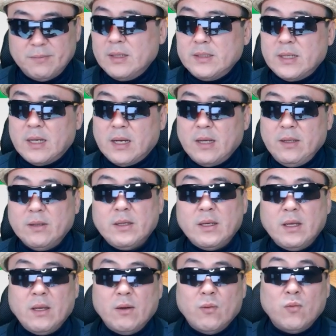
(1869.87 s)
자,
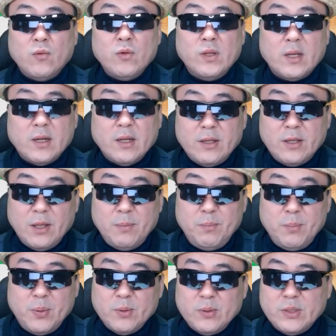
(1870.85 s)
여기 우리나라의
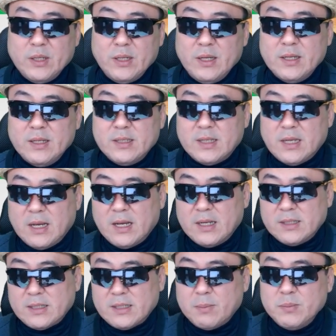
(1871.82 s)
대표적인, 자,
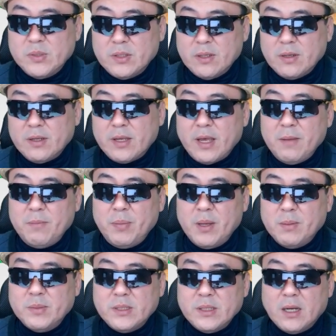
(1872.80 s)
삼성
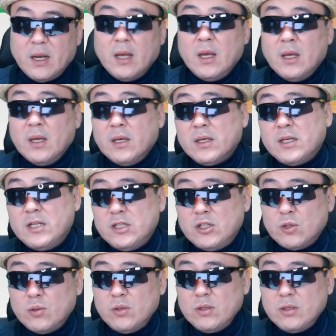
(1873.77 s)
KPMG가
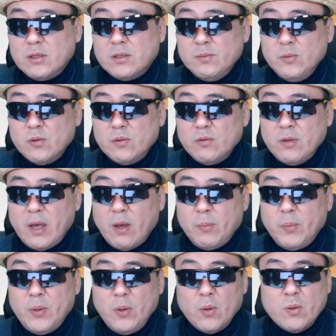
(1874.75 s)
기존 금융의
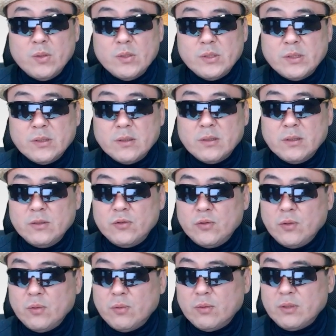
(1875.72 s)
비효율성을
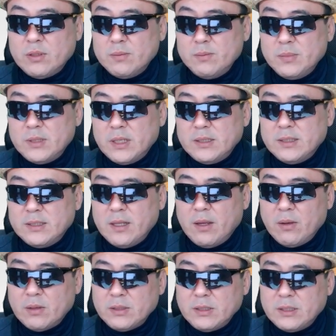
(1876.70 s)
줄이고 틈새 시대의
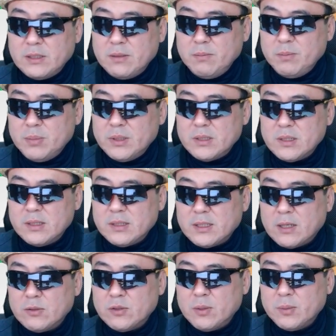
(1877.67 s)
혁신 비즈를
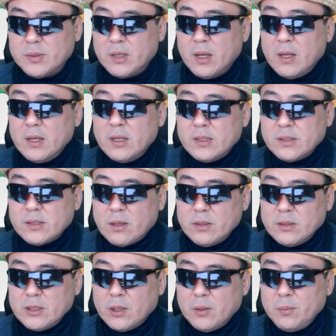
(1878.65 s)
창출하면서
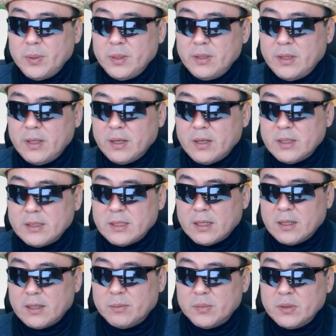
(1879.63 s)
성장한 핀테크
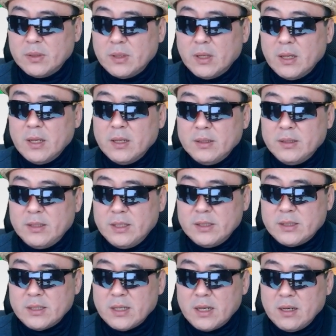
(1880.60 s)
산업은
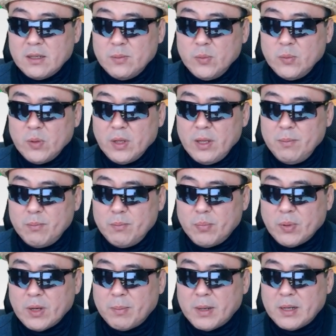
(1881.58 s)
디지털 금융
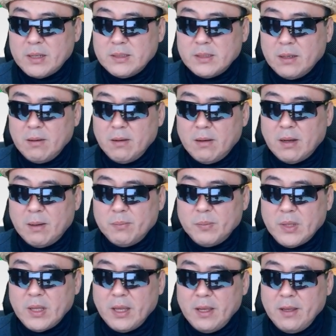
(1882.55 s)
인프라 발전과
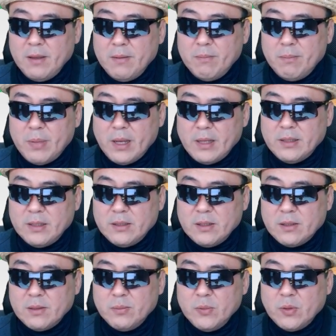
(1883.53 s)
함께 인베디드
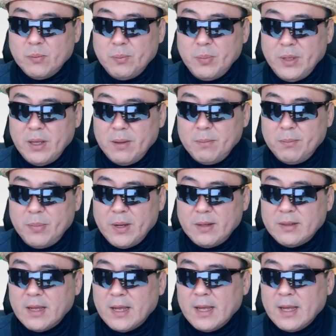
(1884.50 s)
금융, BNPL 등